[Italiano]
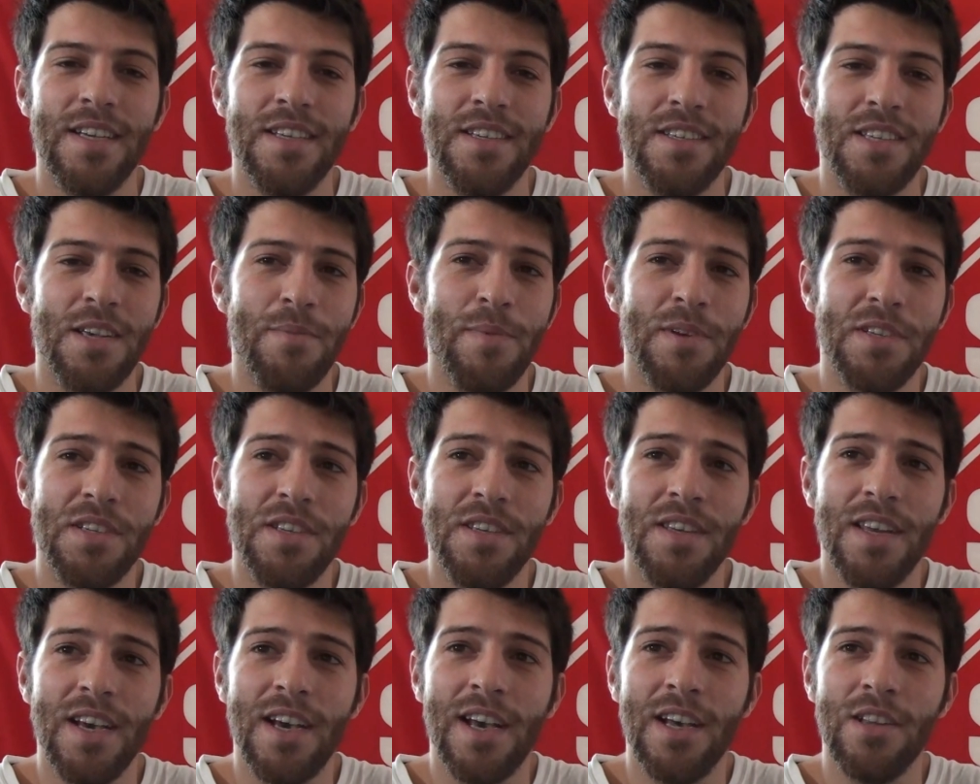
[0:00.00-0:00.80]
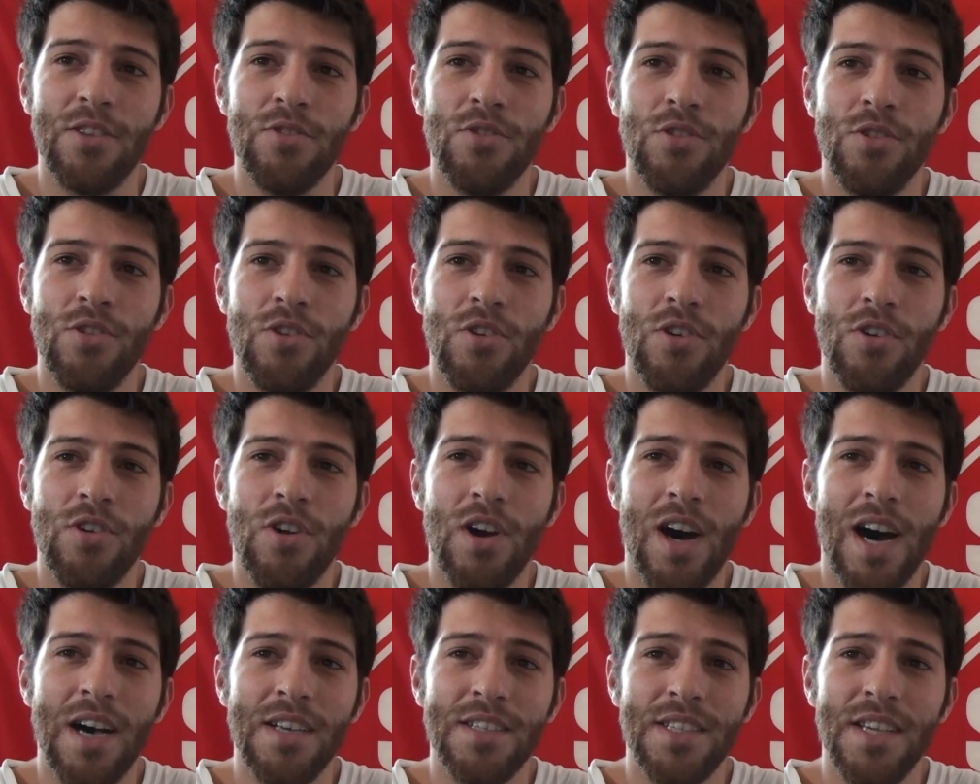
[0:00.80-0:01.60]
insieme al
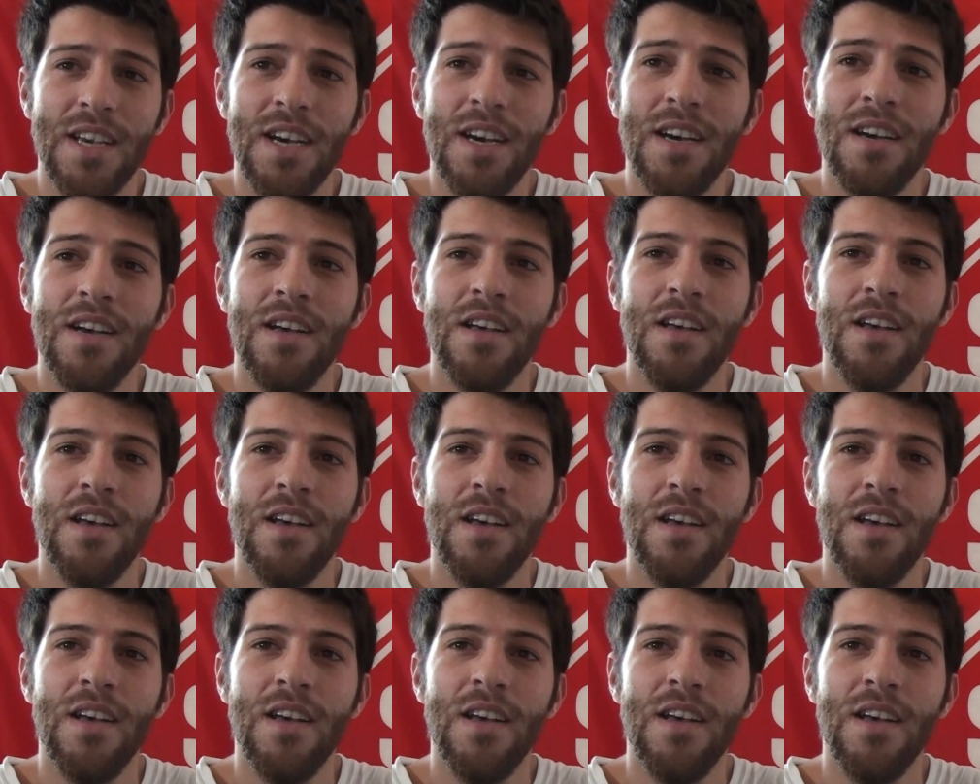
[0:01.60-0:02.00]
Sindacato Asia